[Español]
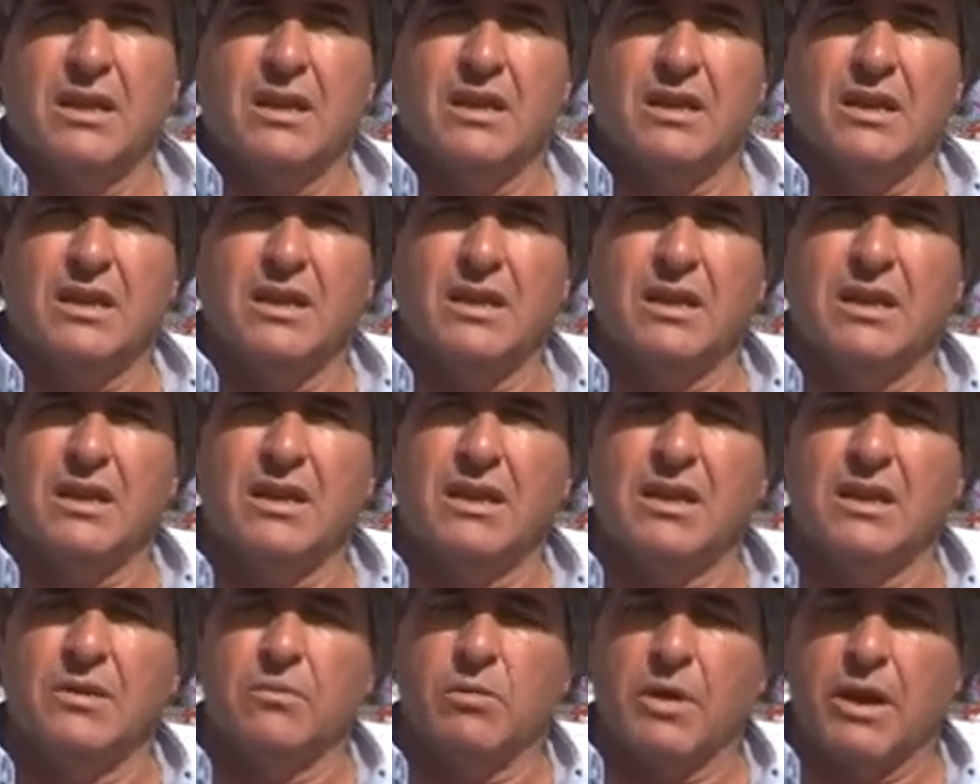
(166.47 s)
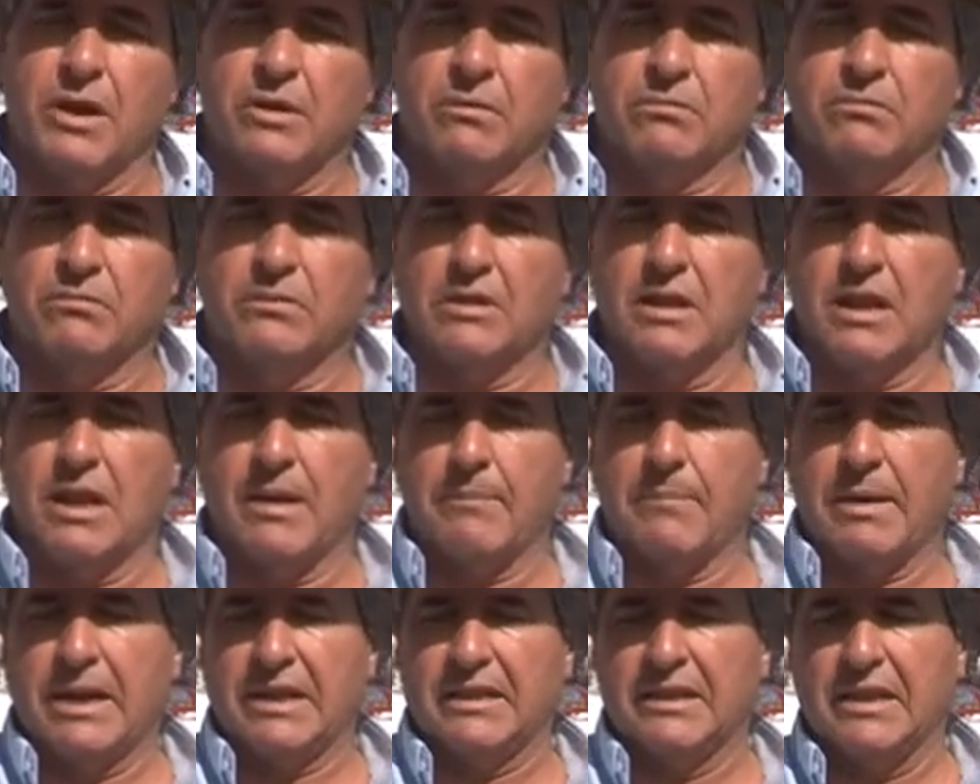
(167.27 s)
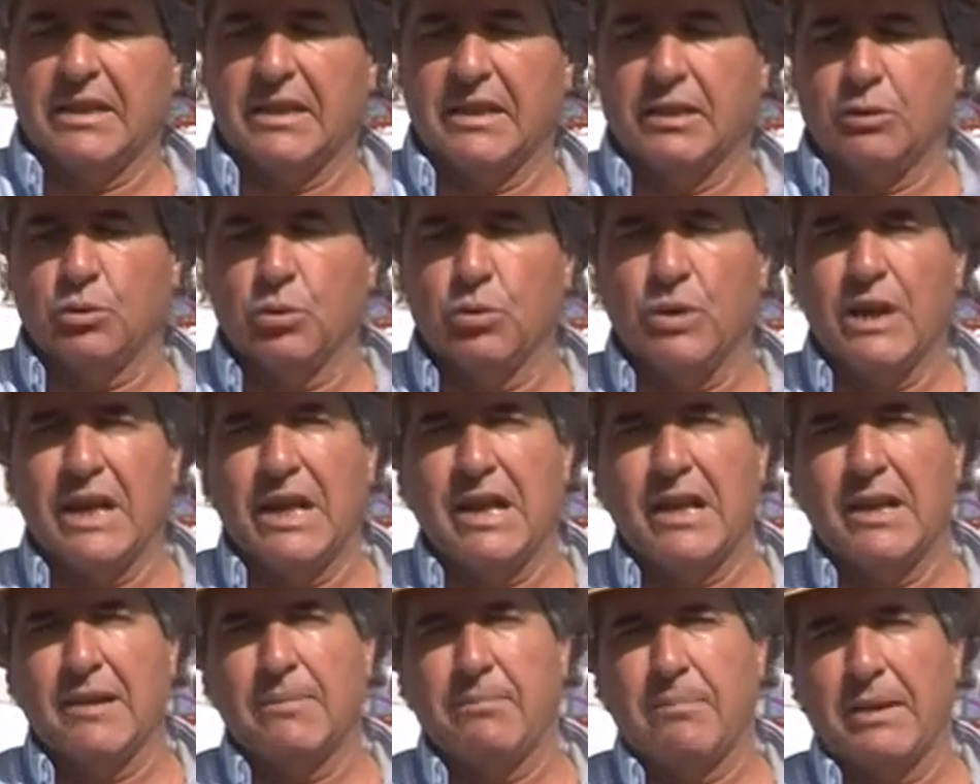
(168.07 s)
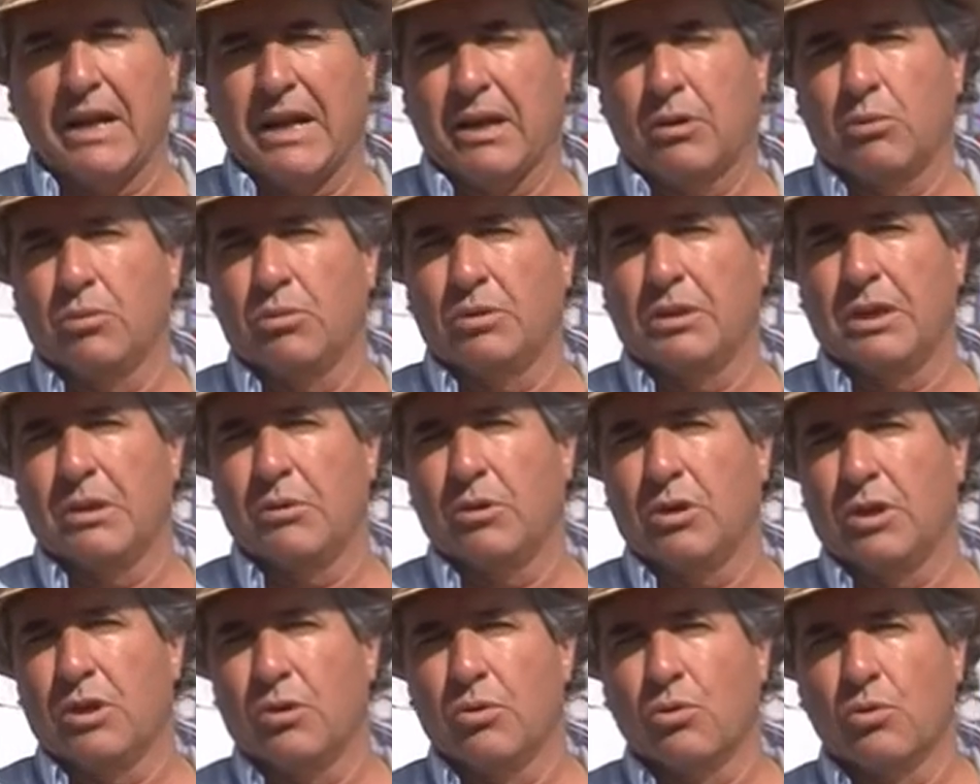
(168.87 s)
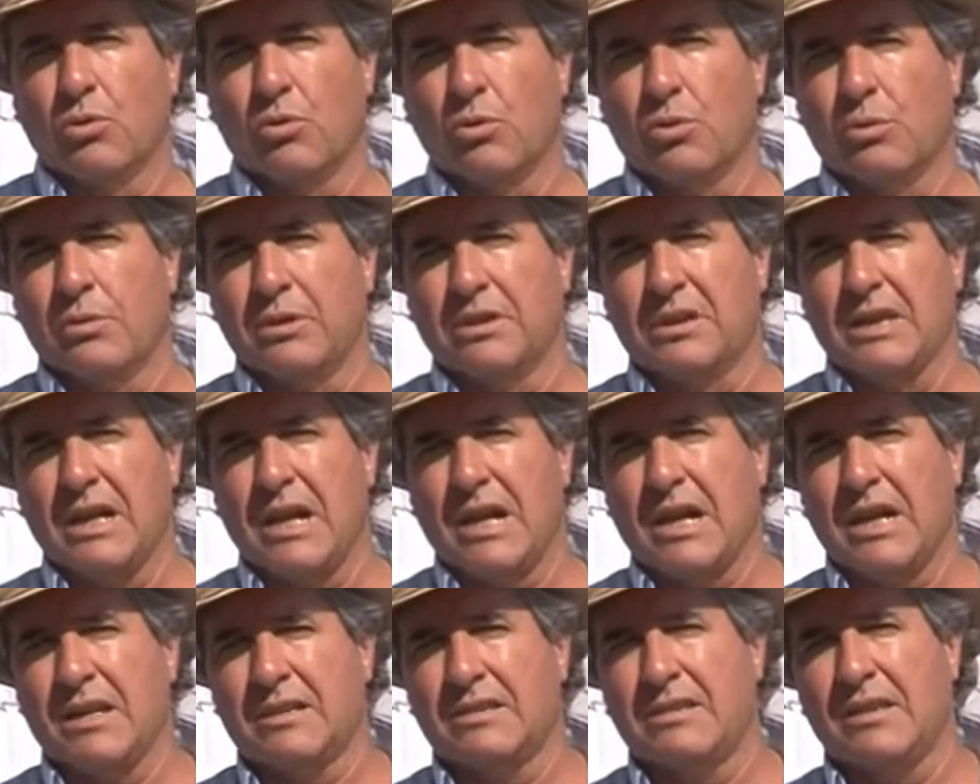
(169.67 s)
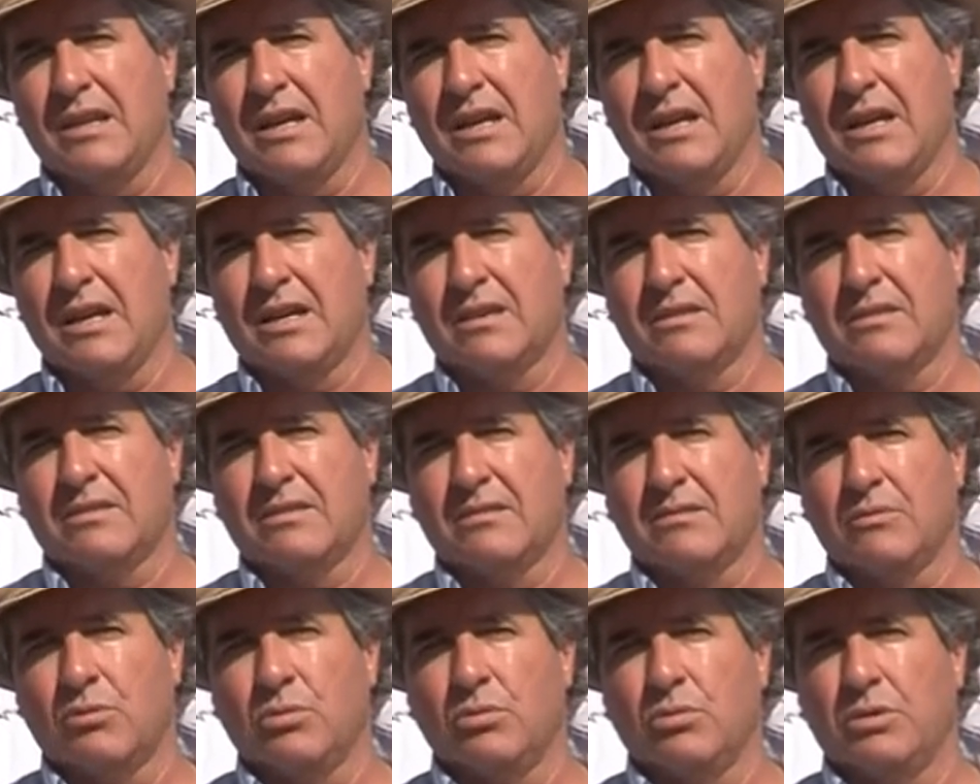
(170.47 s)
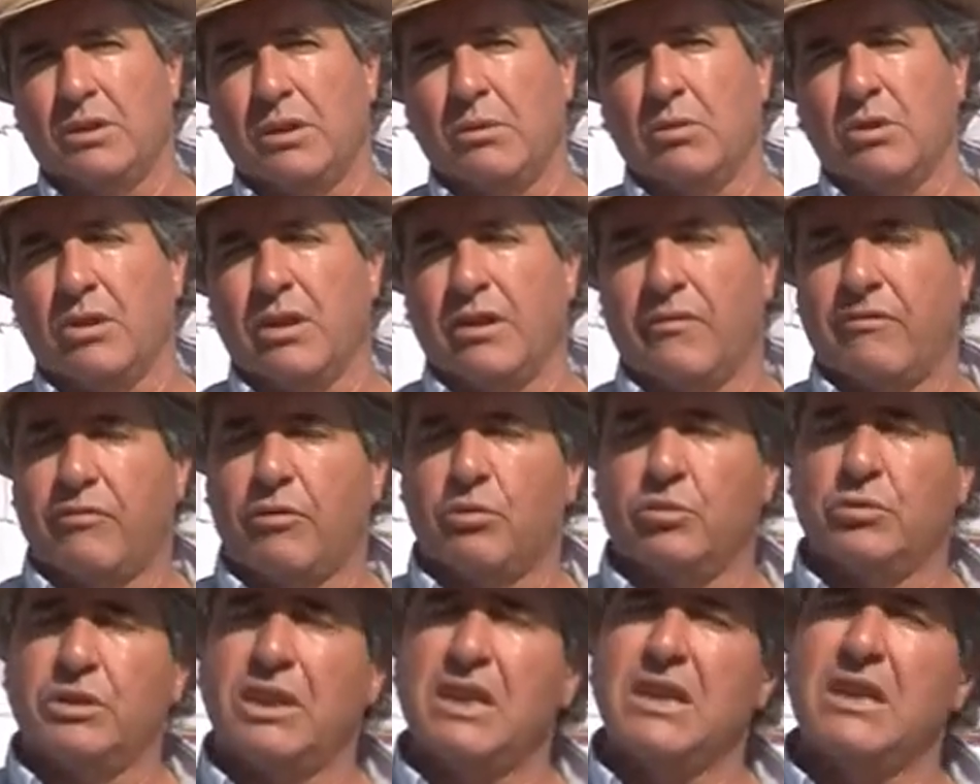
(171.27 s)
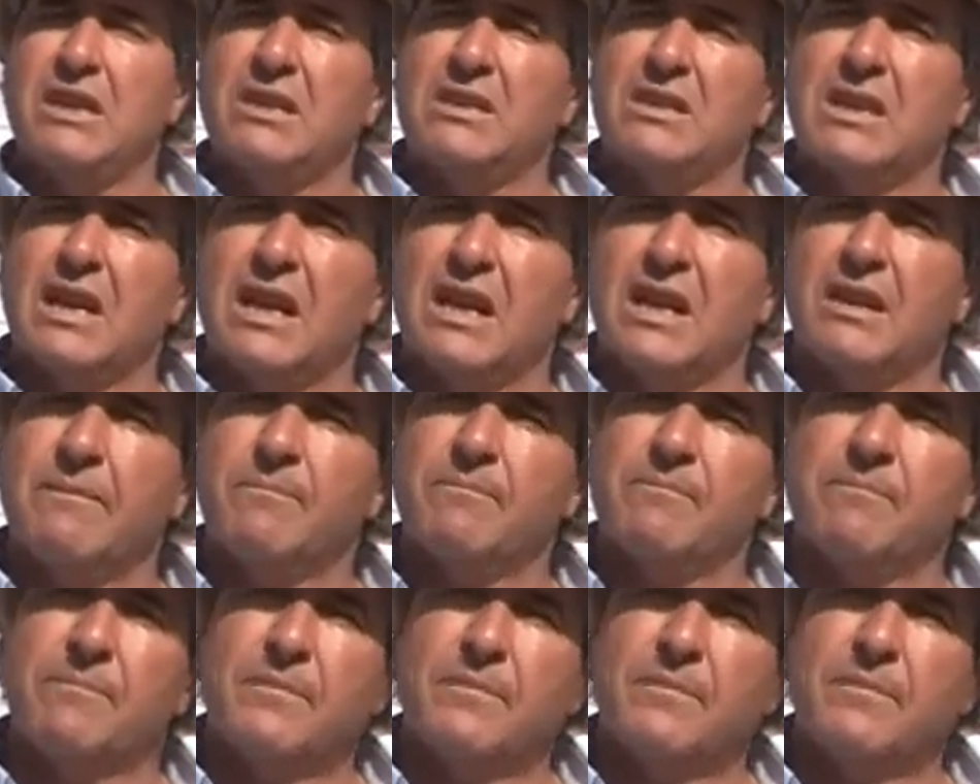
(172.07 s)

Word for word: Y bueno, la parte de túneles para cultivos de cucurbitáceas, cultivos de frutilla,